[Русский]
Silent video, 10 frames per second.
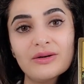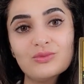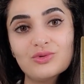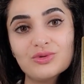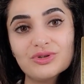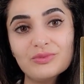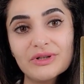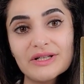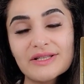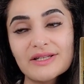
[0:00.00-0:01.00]
могут
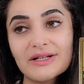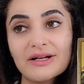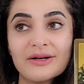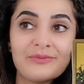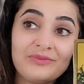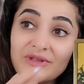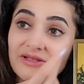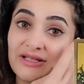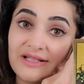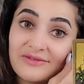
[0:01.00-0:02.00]
быть
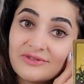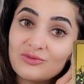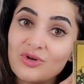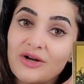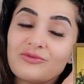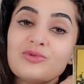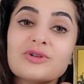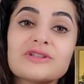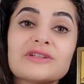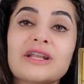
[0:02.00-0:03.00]
для своего
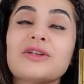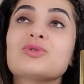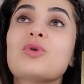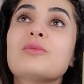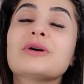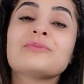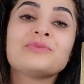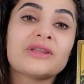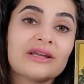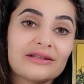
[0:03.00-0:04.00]
комфорта, для дома –
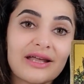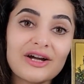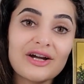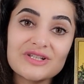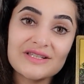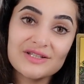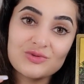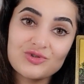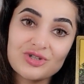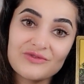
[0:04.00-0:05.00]
также здесь
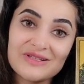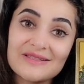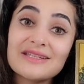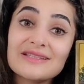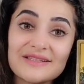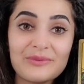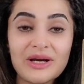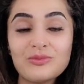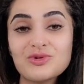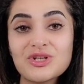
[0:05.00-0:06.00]
нужно вести
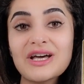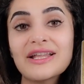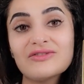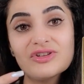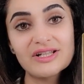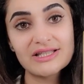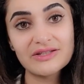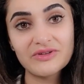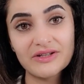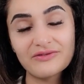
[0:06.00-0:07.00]
себя будет
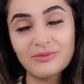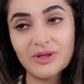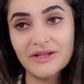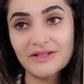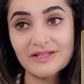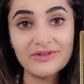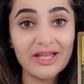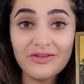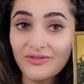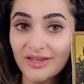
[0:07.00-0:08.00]
ответственно в плане
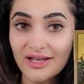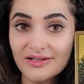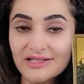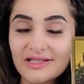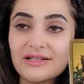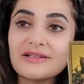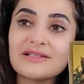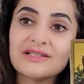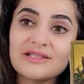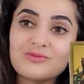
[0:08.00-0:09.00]
своих финансов.
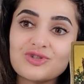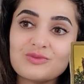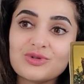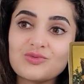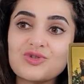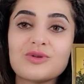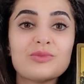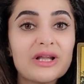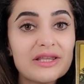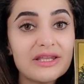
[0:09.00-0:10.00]
Здесь, может быть, нужно
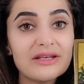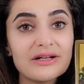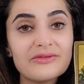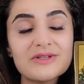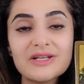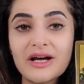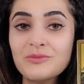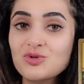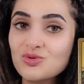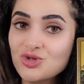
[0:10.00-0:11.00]
планировать,
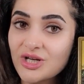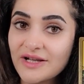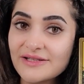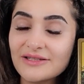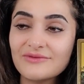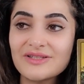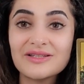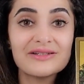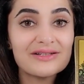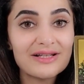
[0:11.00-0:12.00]
обсуждать,
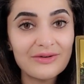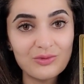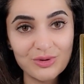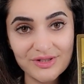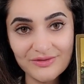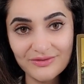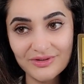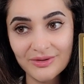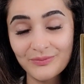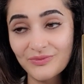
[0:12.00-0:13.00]
вести разговор с,
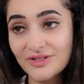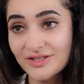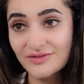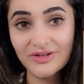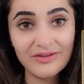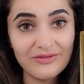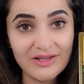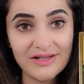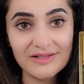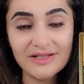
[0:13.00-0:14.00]
э, за свои
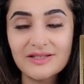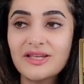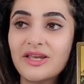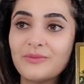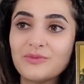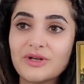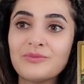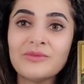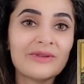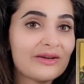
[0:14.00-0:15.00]
финансы с кем-то,